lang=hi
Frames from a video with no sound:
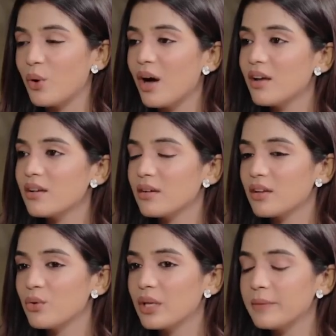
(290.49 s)
दुआ
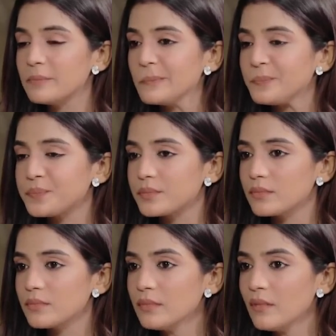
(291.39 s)
क्योंकि
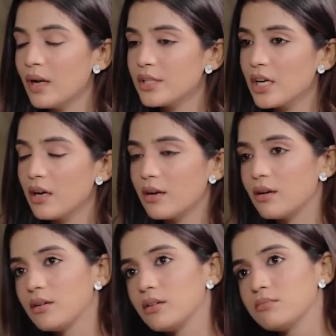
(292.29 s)
अच्छा
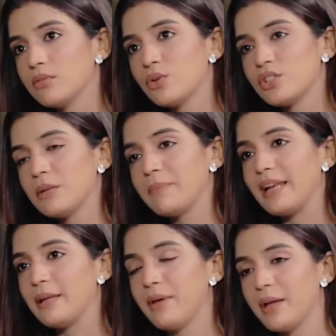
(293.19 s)
कुछ दिन
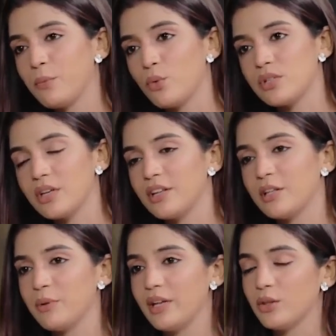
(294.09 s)
पहले मैं एक पोस्ट देख रही
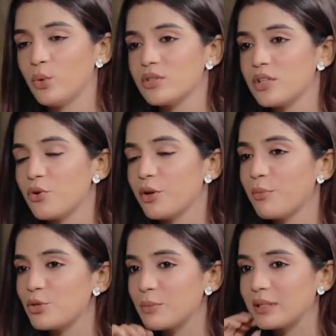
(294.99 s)
थी मेरे एक दोस्त हैं
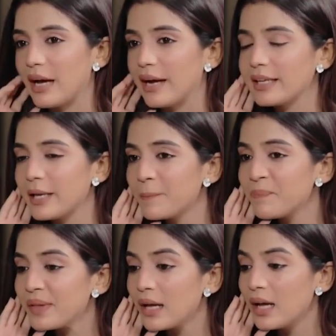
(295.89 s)
उन्होंने भी मुझे बताया कि
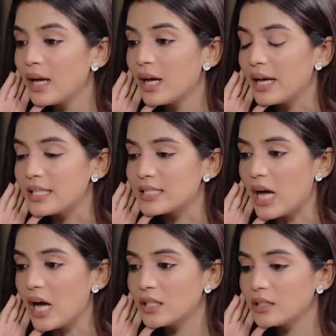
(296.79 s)

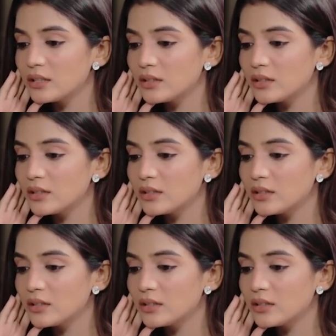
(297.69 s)
इंसान